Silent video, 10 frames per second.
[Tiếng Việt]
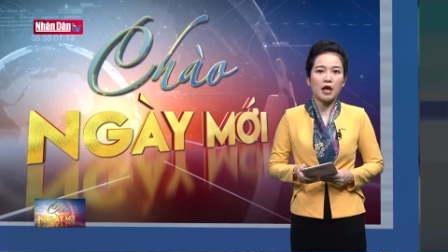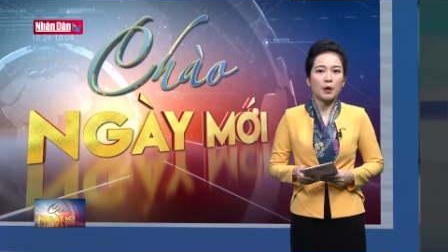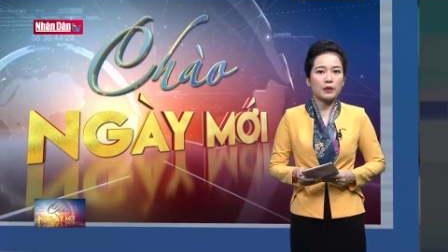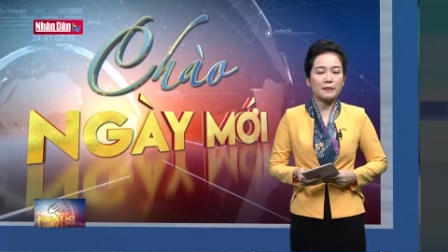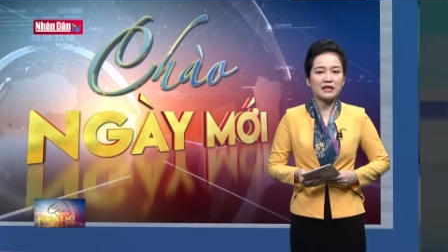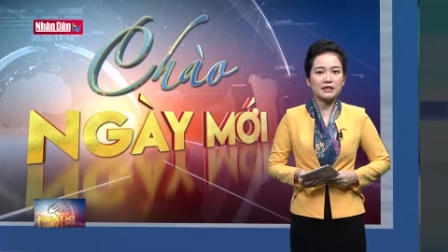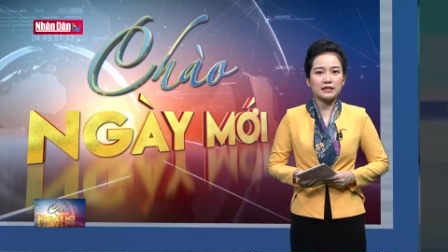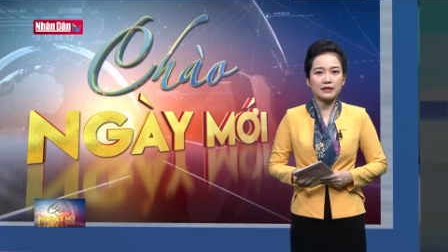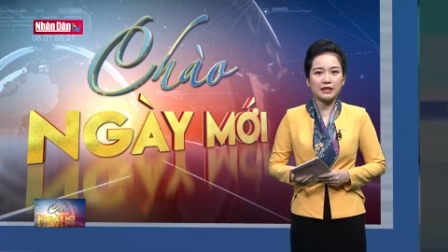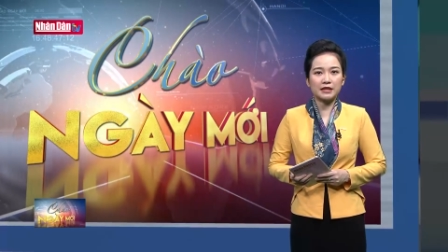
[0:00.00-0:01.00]
Ủy ban nhân
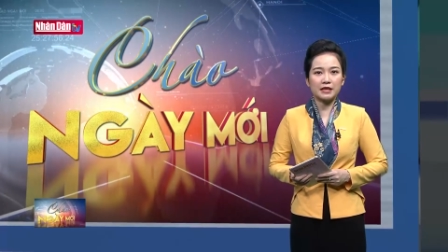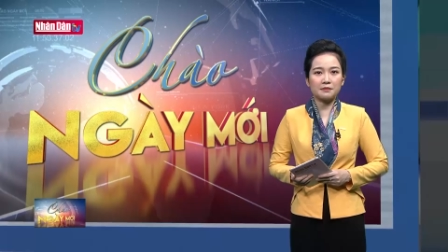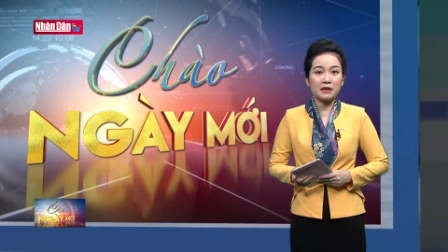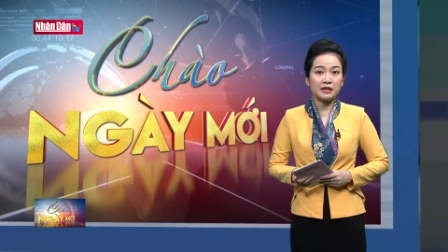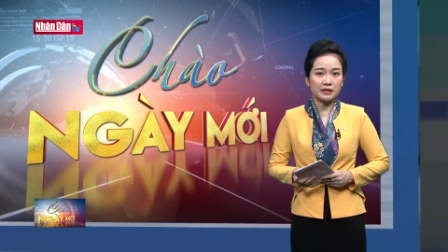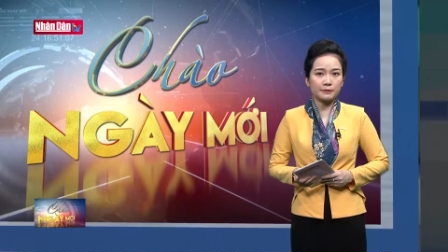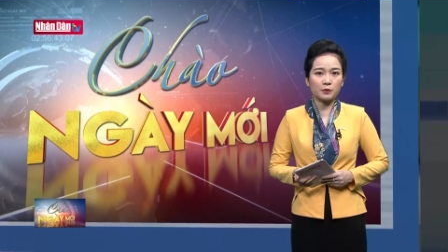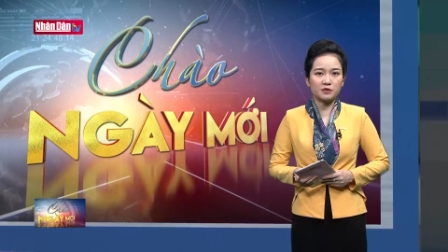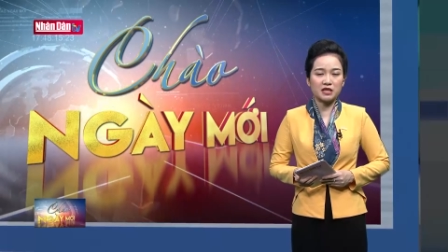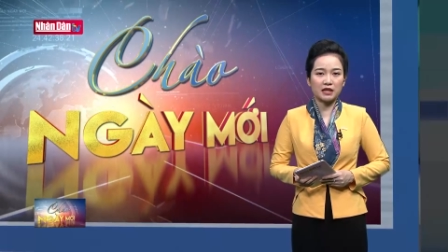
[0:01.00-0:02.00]
dân tỉnh Ninh Bình tiếp tục
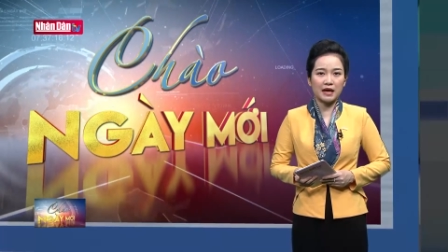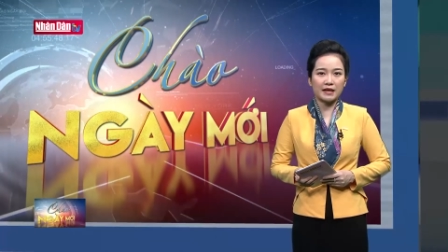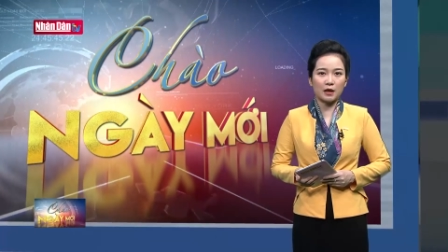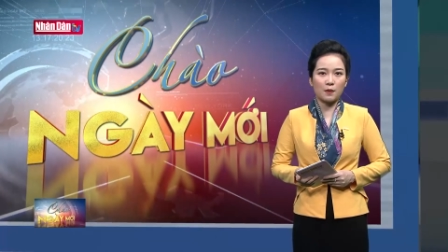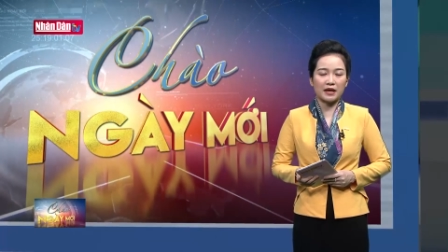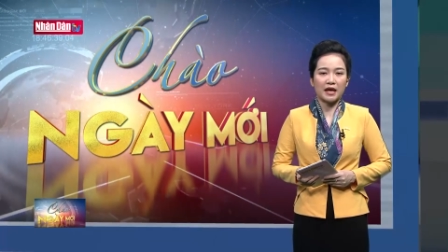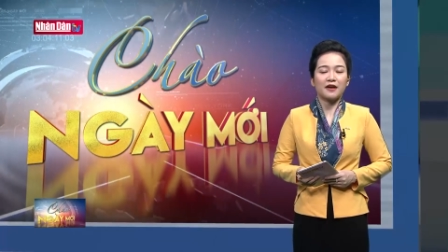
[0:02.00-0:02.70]
triển khai kế hoạch